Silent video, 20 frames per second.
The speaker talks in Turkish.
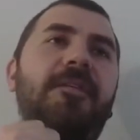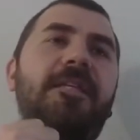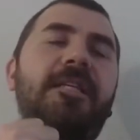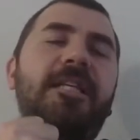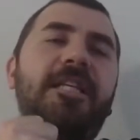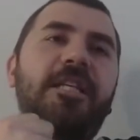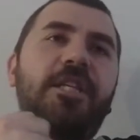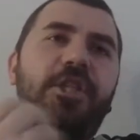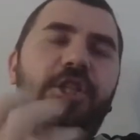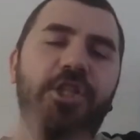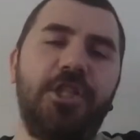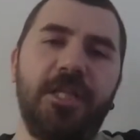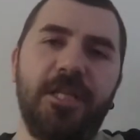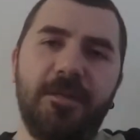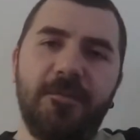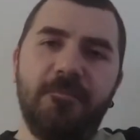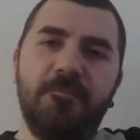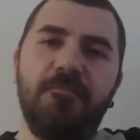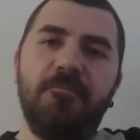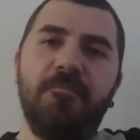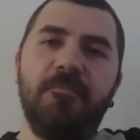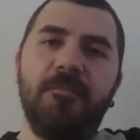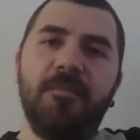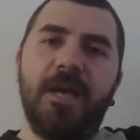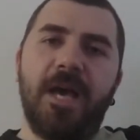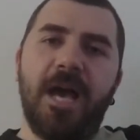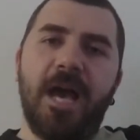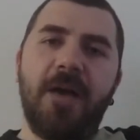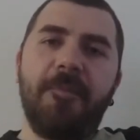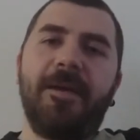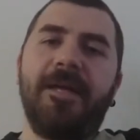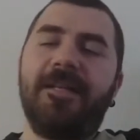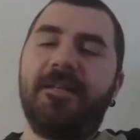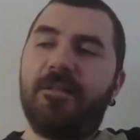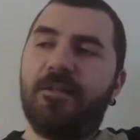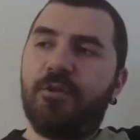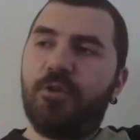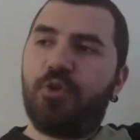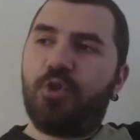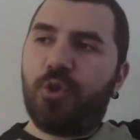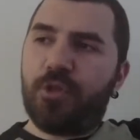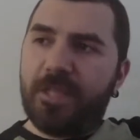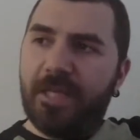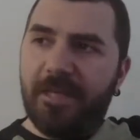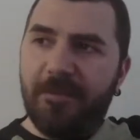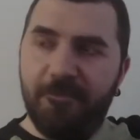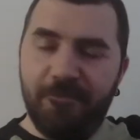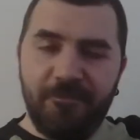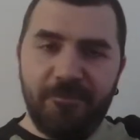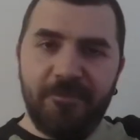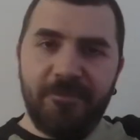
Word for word: işi hemen çözelim.